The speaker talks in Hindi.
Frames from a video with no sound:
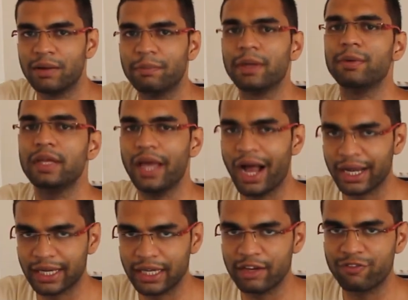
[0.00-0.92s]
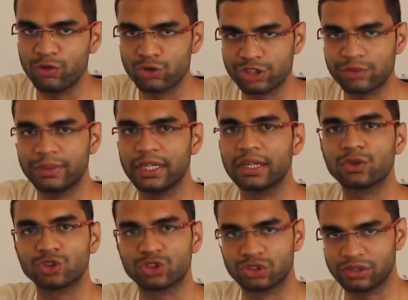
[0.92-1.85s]
मे बी आगे फ्यूचर में
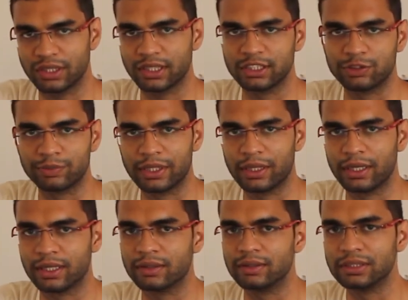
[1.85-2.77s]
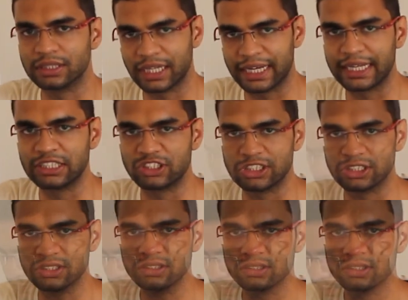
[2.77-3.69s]
कुछ इसमें करेंगे
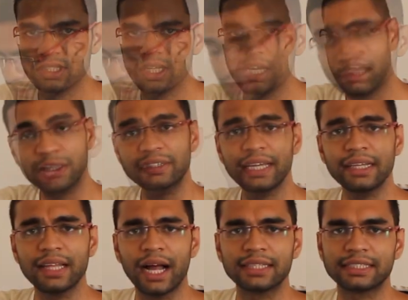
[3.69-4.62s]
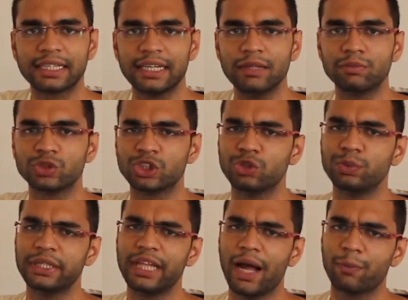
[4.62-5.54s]
चेंजेस बस यही था आज के लिए मुझे
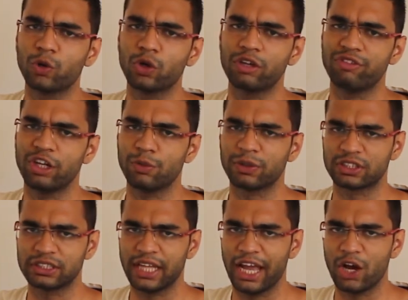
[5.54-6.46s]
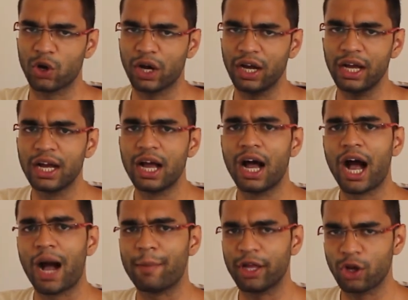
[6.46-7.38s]
उम्मीद है आपको ये वीडियो पसंद आया होगा
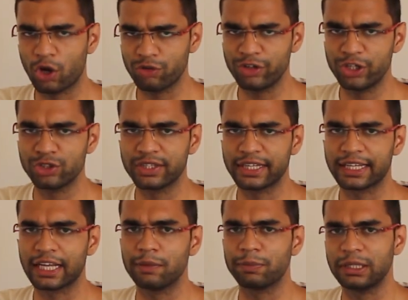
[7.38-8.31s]
हमारे और वीडियोस देखने के लिए